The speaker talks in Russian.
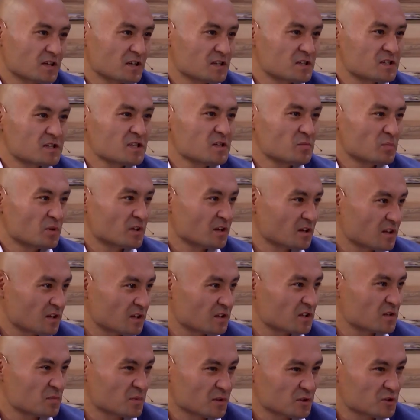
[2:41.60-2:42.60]
есть цель, преграда
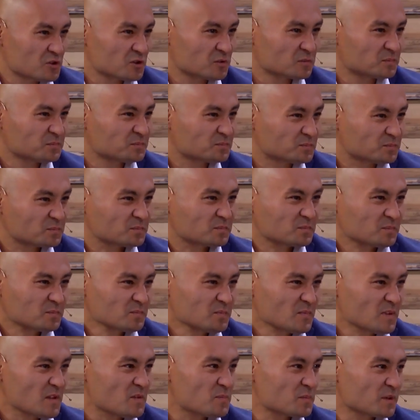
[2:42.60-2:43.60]
ни почем.
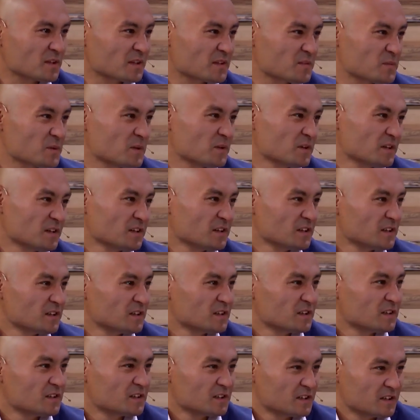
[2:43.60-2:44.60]
Поэтому,
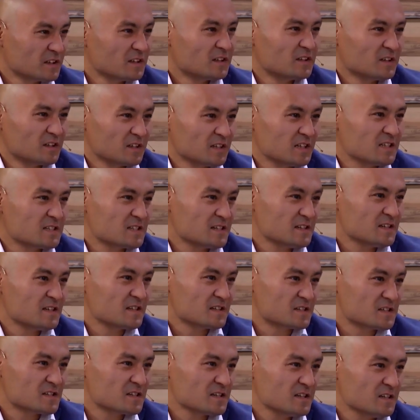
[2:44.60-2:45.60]
если
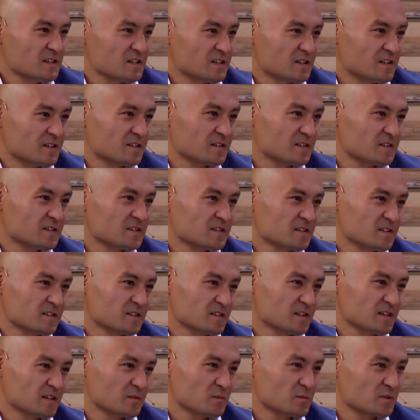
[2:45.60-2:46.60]
есть цель,
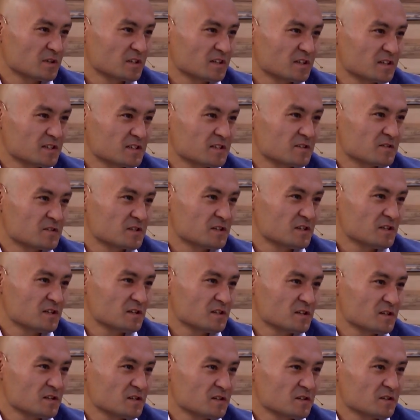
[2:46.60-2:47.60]
как бы говорится,
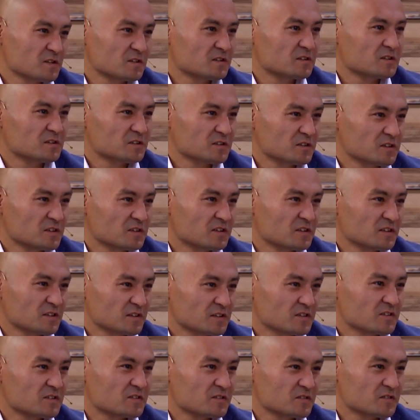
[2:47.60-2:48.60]
все,
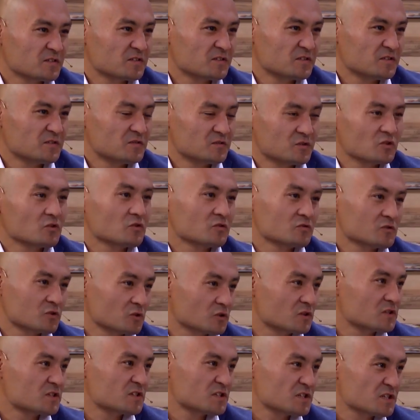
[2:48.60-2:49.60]
все, э, все
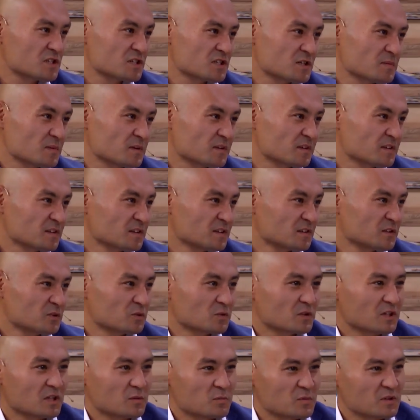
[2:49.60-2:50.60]
достижимо. Ну,
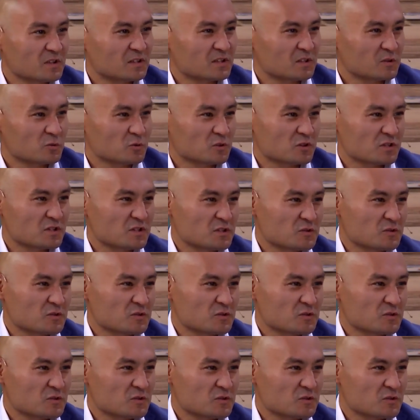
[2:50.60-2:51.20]
как бы это уже не